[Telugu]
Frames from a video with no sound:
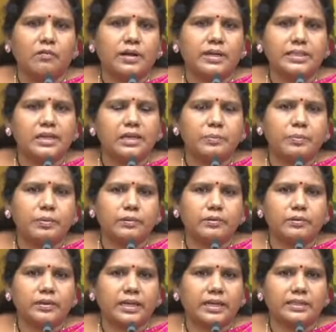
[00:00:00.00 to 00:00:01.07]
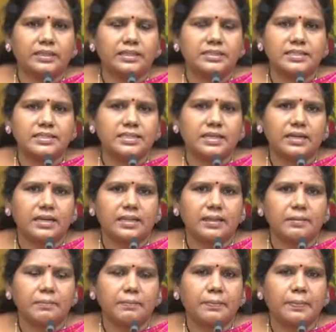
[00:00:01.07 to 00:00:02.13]
వాదార్పు యాత్ర చేశారు
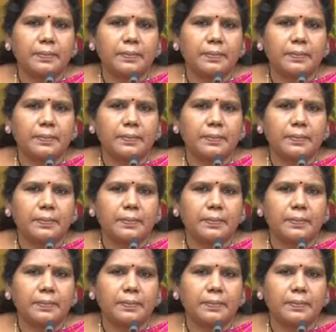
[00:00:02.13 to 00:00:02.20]
కదా